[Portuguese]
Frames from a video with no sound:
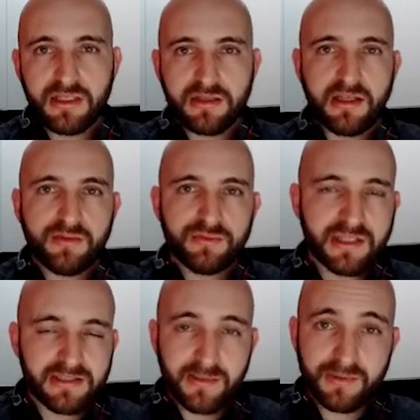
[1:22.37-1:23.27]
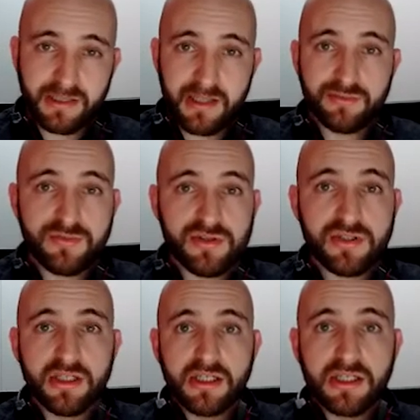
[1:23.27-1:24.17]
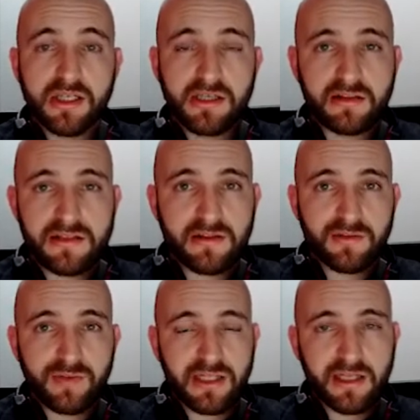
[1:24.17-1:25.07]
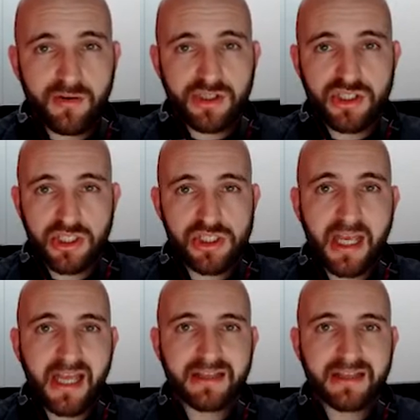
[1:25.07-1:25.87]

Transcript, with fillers: item ou determinados itens. Então é legal a gente